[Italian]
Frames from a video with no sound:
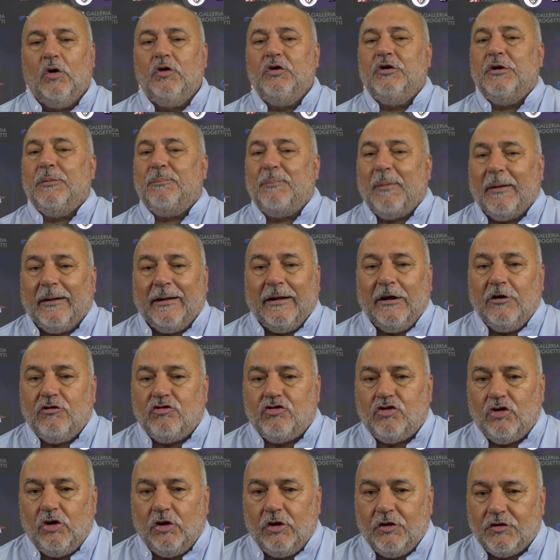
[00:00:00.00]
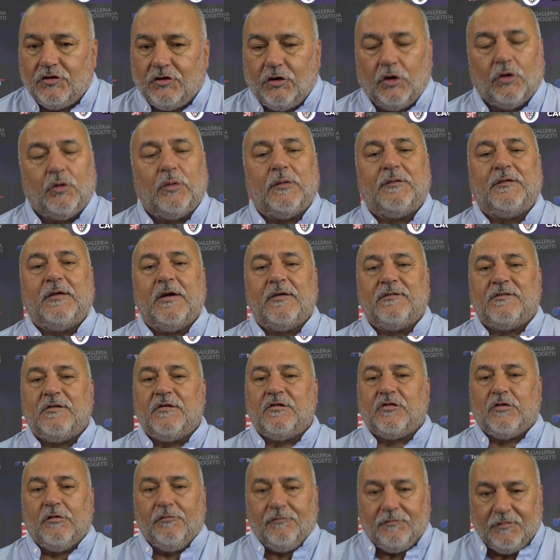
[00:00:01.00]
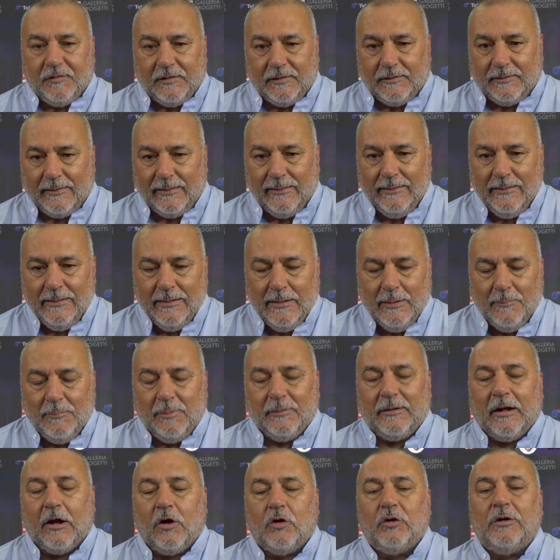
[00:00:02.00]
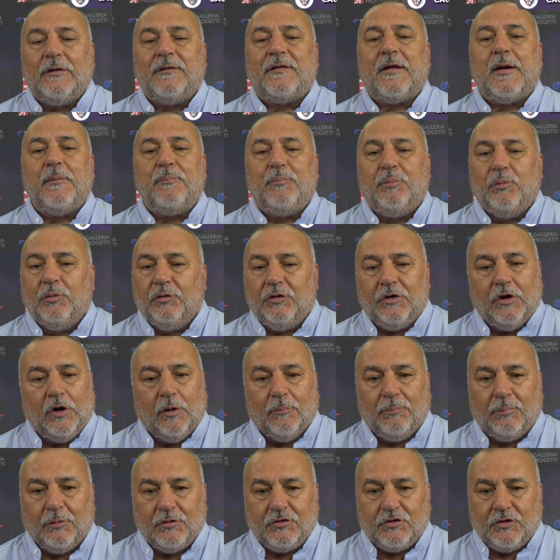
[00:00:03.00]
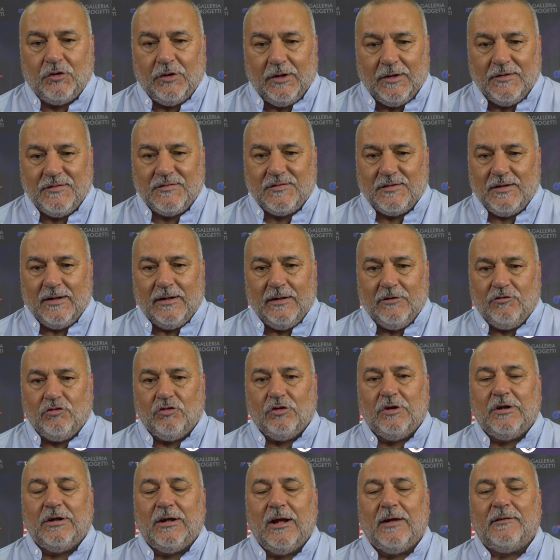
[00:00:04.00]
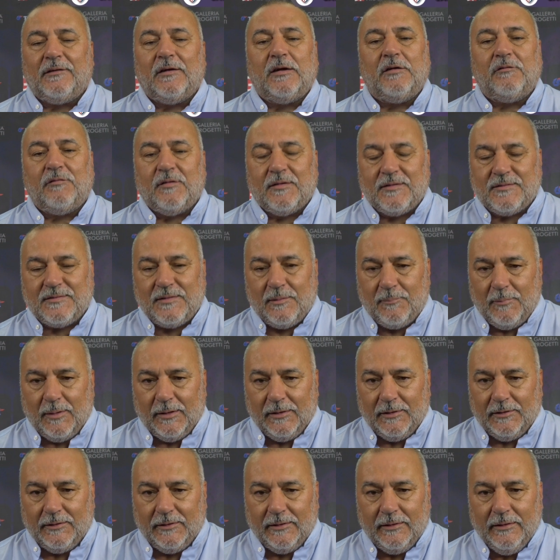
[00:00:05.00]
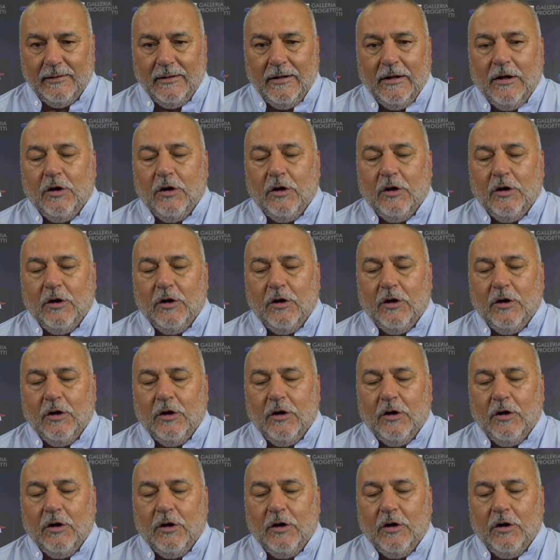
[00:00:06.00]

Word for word: Ogni pareggio sono due terzi di sconfitta perché con i tre punti non possono essere giudicati diversamente.